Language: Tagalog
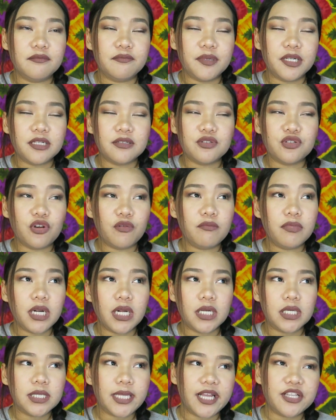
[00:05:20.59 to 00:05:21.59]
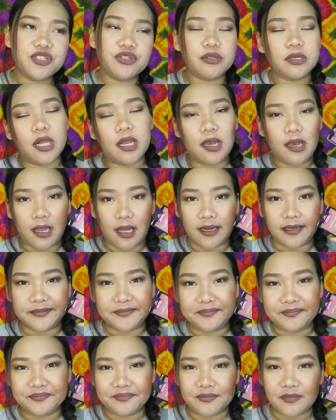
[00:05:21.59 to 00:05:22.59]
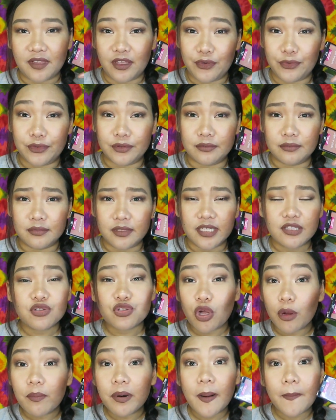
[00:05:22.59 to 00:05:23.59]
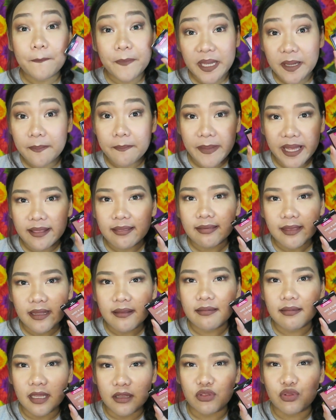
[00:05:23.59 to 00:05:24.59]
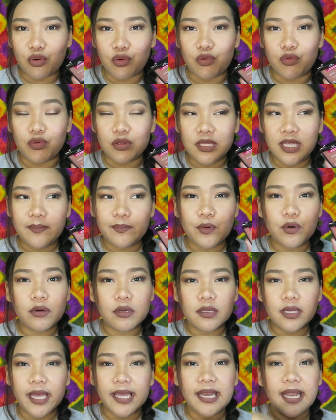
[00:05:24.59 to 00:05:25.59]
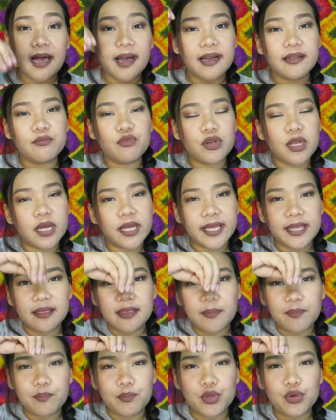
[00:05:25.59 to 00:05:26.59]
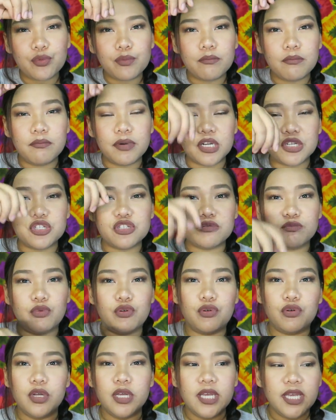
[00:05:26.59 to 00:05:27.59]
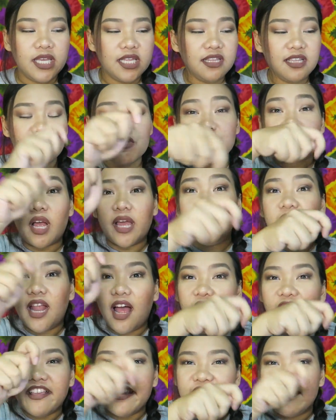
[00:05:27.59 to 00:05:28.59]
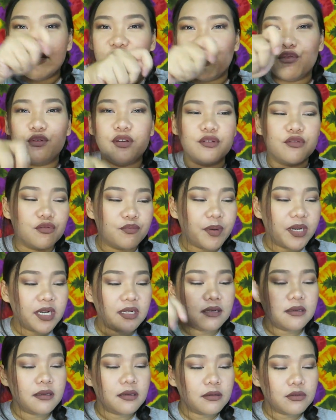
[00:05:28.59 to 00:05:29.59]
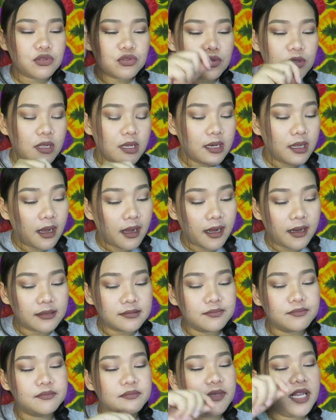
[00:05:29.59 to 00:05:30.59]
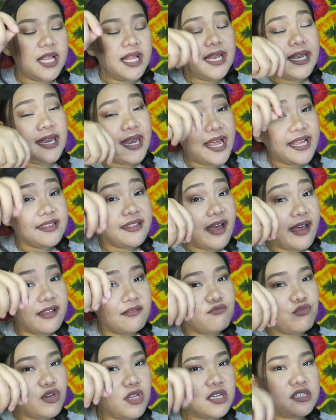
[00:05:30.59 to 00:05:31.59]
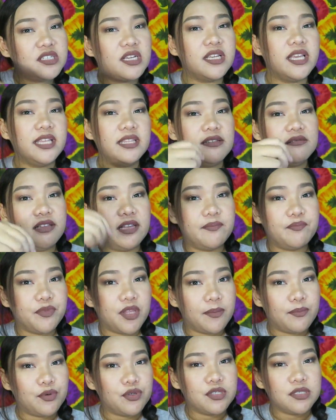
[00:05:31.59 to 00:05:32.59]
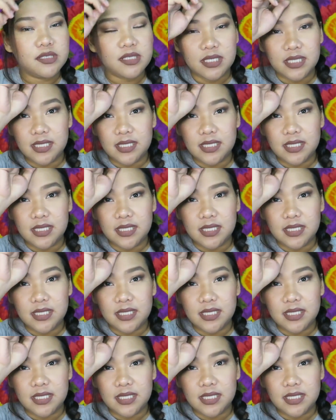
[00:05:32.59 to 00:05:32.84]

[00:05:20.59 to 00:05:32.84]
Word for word: parang sobrang natural lang. And sobrang pigmented nito. Tipong, kailangan mo lang i-dip yung brush mo. Hindi mo siya kailangan i-ganong-ganong. Parang, um, light hand mo lang siyang i-dip, tapos